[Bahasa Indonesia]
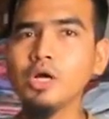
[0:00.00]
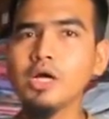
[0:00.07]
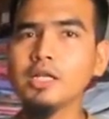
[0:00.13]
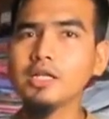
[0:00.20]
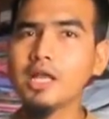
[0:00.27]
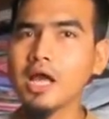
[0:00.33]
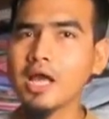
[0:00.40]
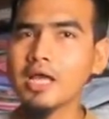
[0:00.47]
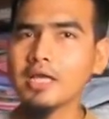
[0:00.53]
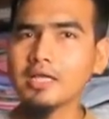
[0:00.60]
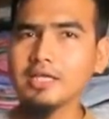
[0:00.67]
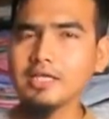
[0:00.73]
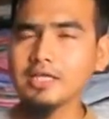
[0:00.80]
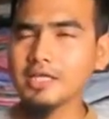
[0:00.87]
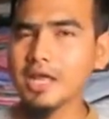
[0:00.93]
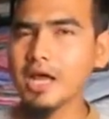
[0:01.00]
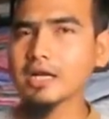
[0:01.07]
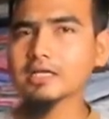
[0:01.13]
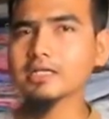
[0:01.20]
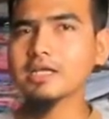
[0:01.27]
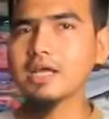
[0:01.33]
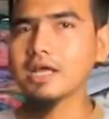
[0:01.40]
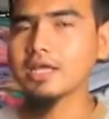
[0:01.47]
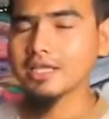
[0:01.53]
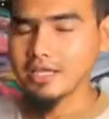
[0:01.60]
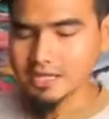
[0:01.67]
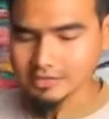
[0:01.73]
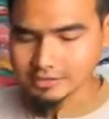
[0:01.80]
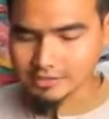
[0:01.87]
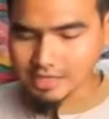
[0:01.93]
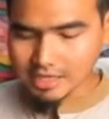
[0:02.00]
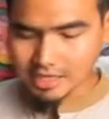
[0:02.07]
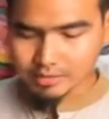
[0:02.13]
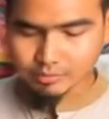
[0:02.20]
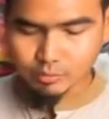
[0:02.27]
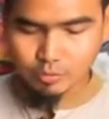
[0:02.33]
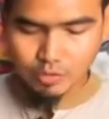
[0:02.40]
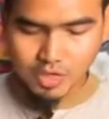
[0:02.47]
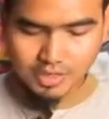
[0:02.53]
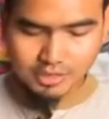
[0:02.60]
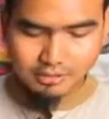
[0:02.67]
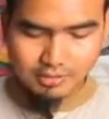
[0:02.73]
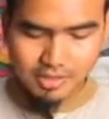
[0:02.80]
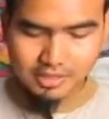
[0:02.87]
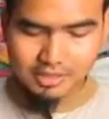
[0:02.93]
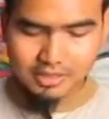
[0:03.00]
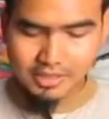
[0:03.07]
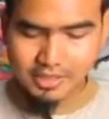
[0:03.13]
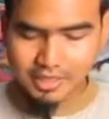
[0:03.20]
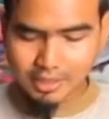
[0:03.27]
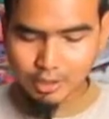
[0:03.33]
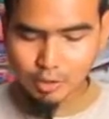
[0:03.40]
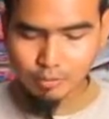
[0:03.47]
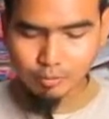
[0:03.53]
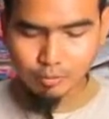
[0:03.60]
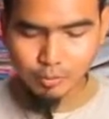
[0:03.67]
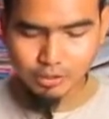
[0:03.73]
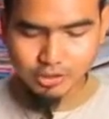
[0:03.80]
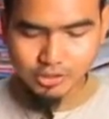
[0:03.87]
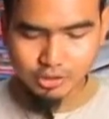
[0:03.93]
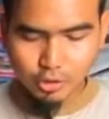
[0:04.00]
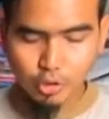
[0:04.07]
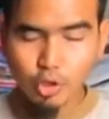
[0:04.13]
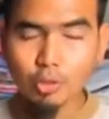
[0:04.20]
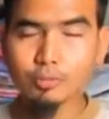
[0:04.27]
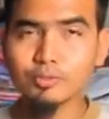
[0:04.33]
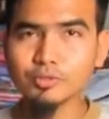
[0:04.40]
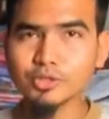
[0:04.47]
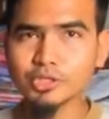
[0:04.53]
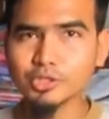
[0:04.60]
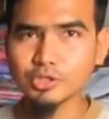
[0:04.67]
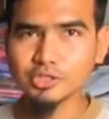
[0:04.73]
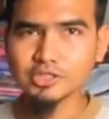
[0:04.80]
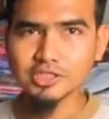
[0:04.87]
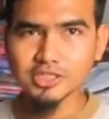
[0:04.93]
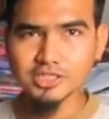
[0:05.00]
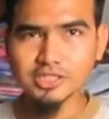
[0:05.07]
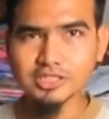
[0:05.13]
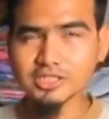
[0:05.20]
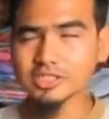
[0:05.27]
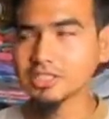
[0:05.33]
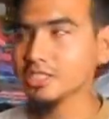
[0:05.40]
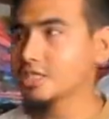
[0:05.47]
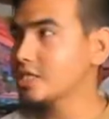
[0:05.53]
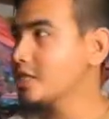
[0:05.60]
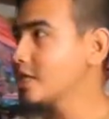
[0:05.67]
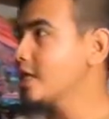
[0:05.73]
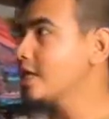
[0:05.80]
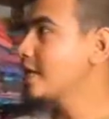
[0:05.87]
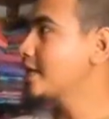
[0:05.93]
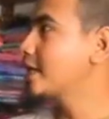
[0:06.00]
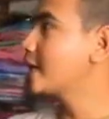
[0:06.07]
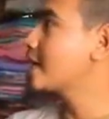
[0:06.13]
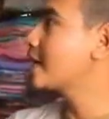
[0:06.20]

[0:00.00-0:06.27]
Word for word: nah ini harga yang sangat murah dibandingkan kompetitor-kompetitor sejenis ini ya